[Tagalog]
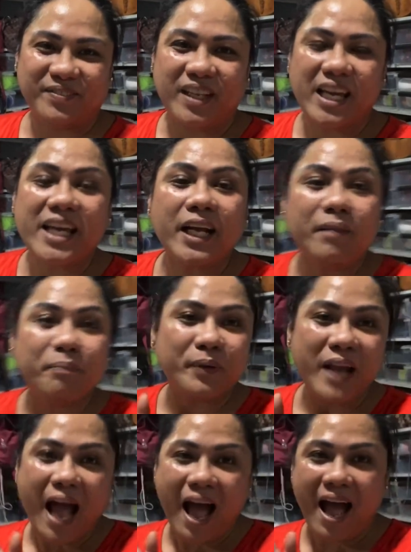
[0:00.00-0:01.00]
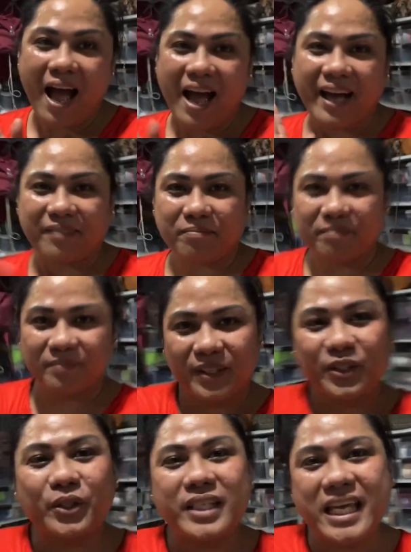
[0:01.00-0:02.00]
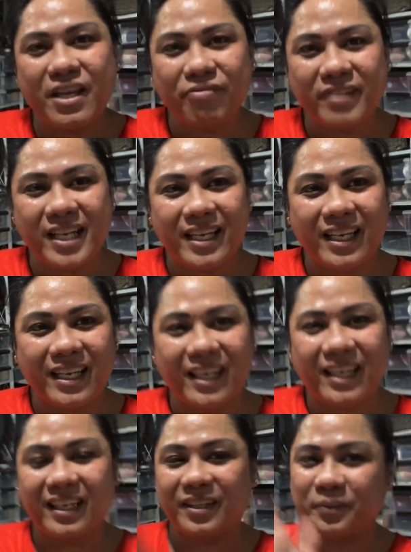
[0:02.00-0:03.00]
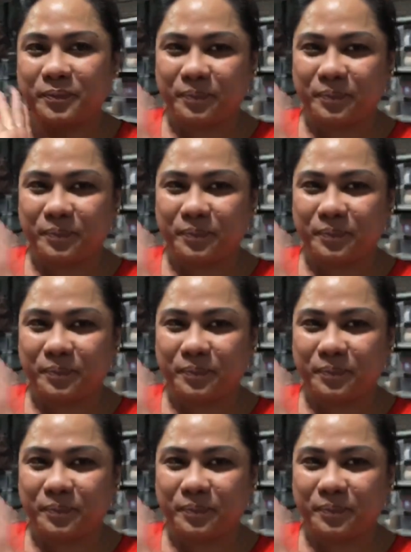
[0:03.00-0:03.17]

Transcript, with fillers: Ingat po lahat. Good evening.